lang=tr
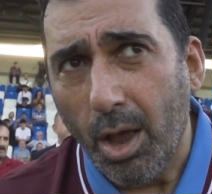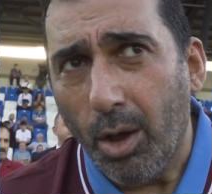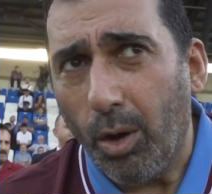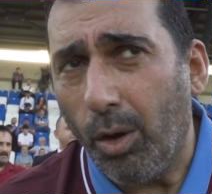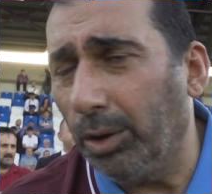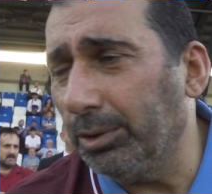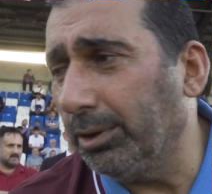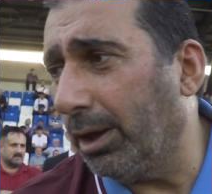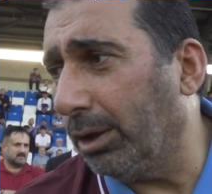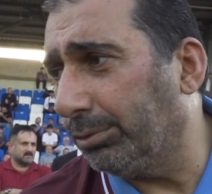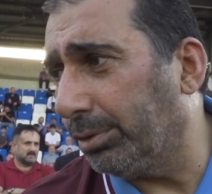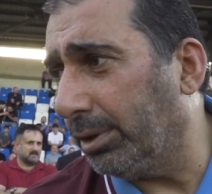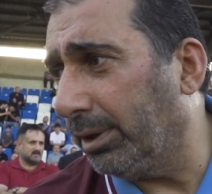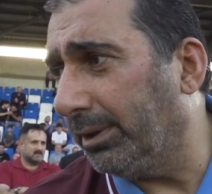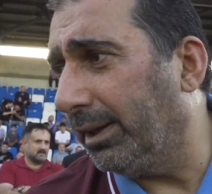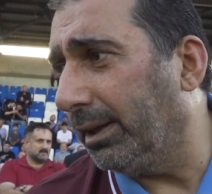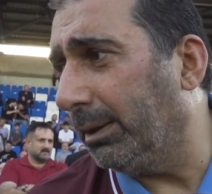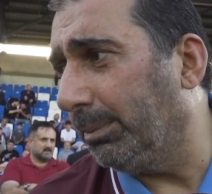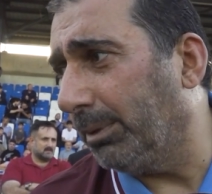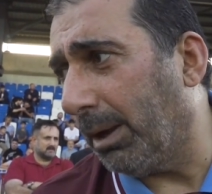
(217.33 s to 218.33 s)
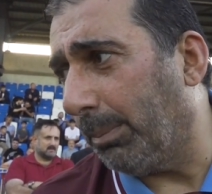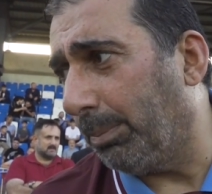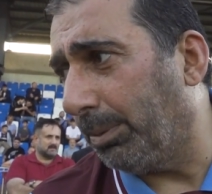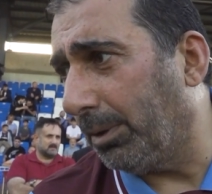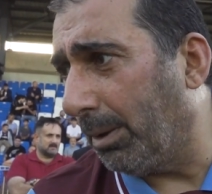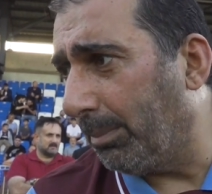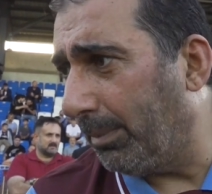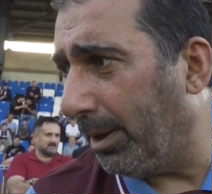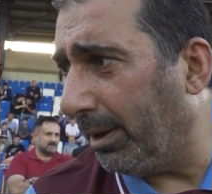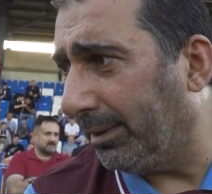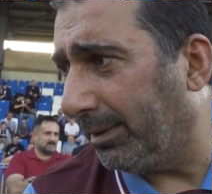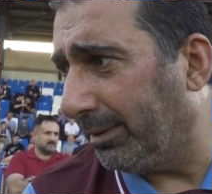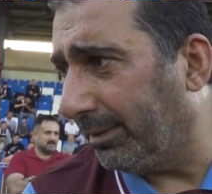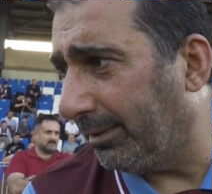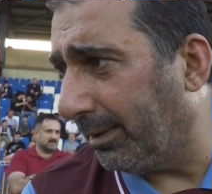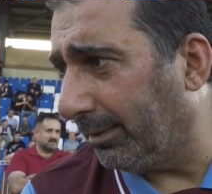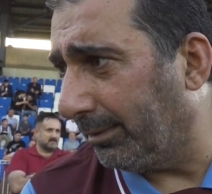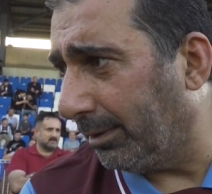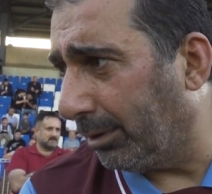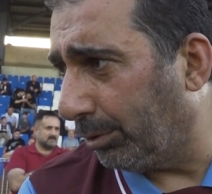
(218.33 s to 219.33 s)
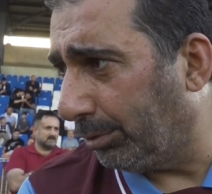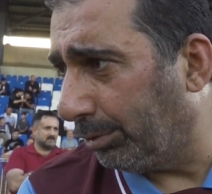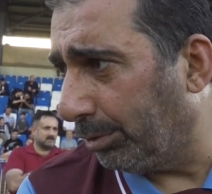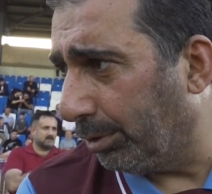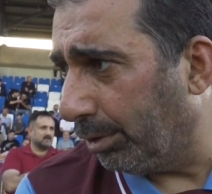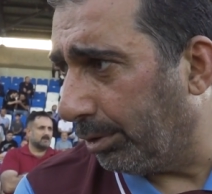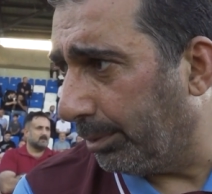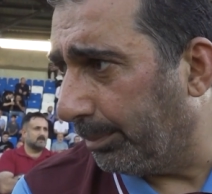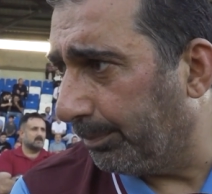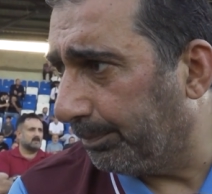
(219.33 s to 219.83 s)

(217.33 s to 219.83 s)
Ondan sonra yeni bir yapılanmaya gireceğiz diye düşünüyorum.